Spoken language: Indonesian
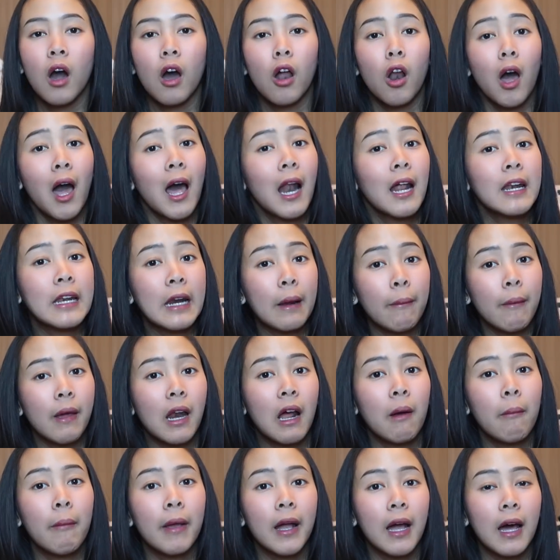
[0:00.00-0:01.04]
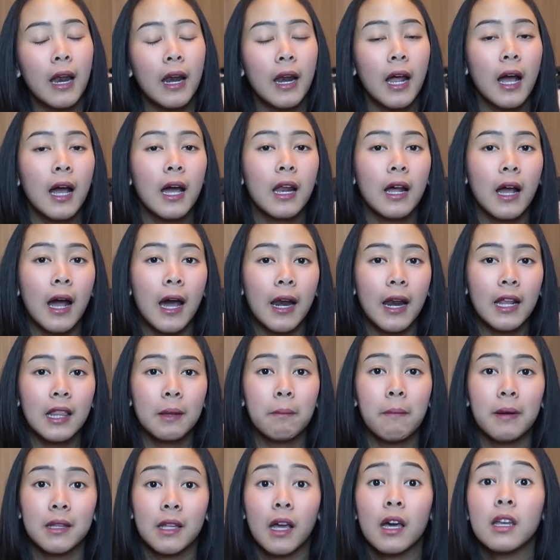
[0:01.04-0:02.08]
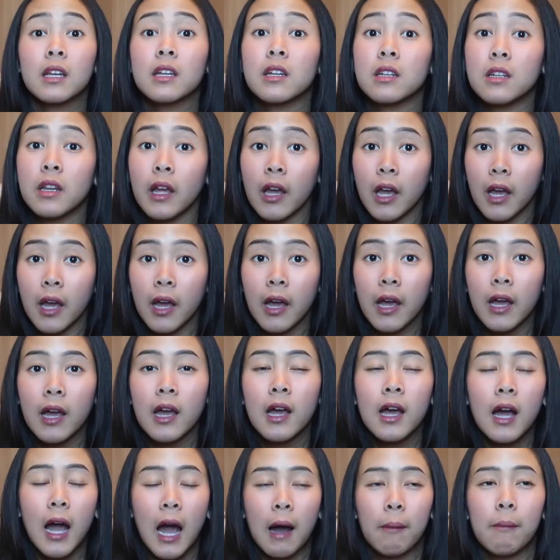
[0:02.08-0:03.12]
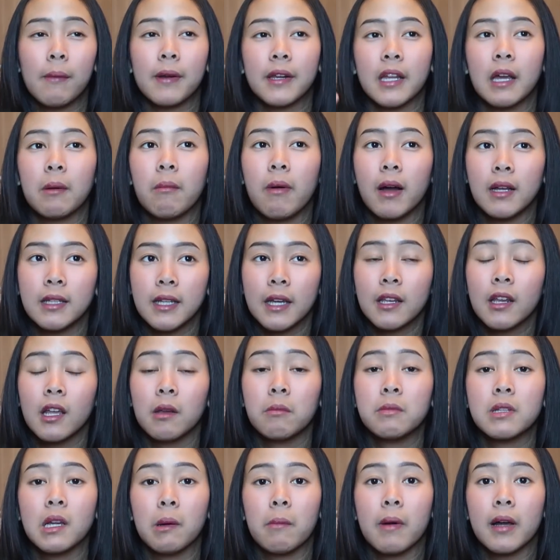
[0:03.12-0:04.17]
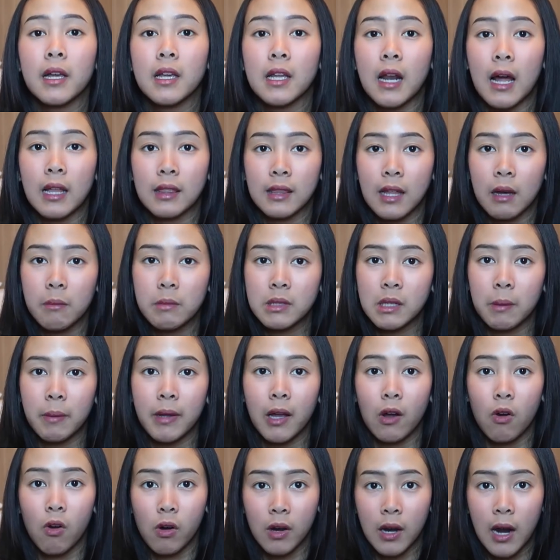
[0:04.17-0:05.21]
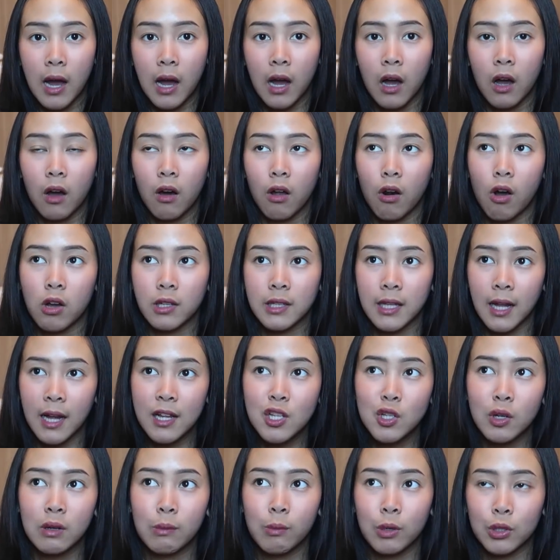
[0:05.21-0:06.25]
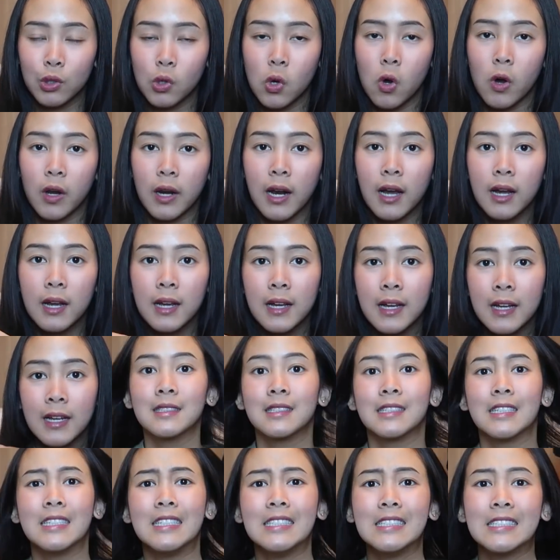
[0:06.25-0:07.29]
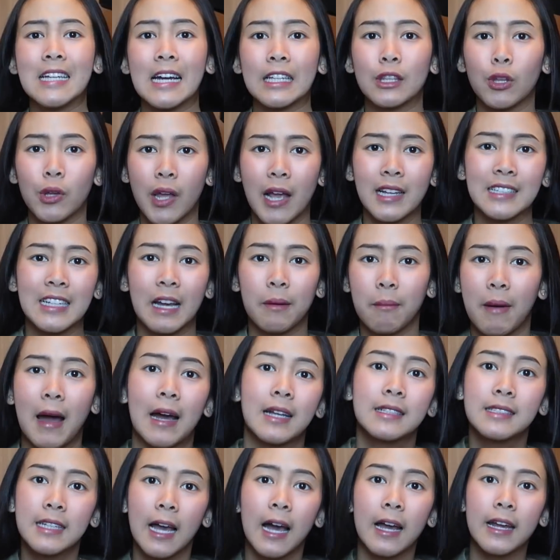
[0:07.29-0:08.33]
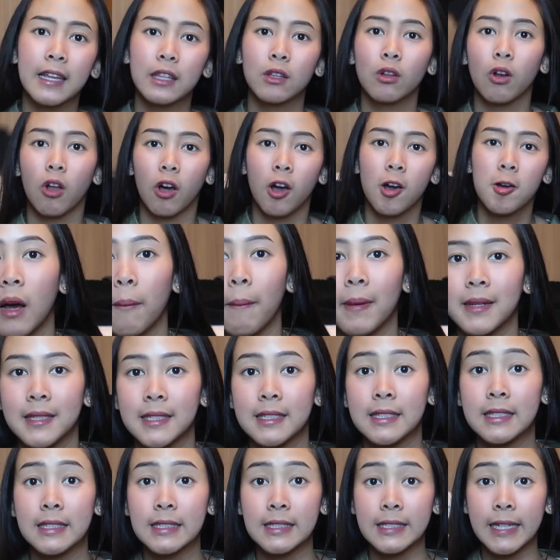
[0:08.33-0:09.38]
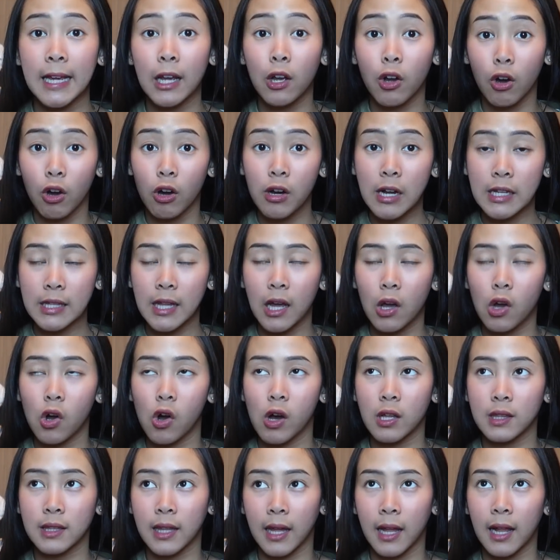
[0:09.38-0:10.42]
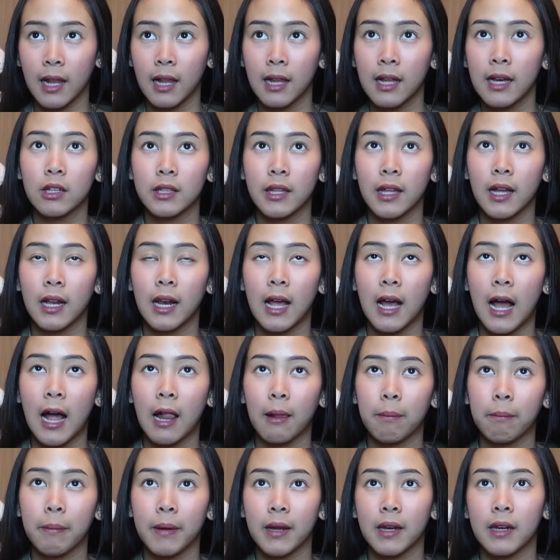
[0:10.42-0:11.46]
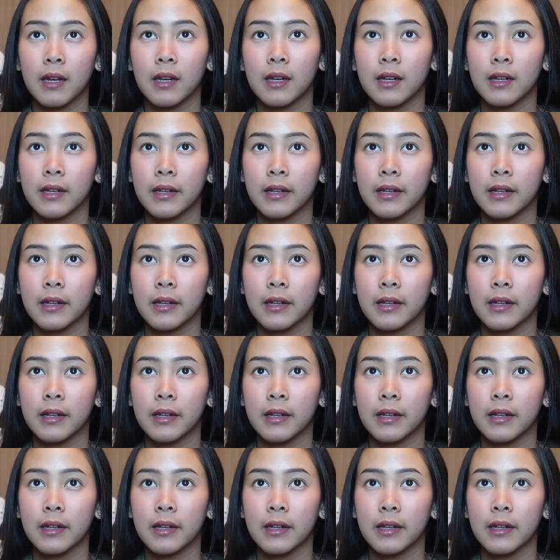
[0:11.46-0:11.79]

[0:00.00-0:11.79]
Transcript: kalau kalian rame-rame karena karena tempatnya kan gede kamarnya banyak dan bisa bagi rata bisa banyak orang kalau hotel kan cuma buat dua orang jadi jatuhnya sama aja gitu loh nah pas di Niseko kita ke hotel hotel Alpen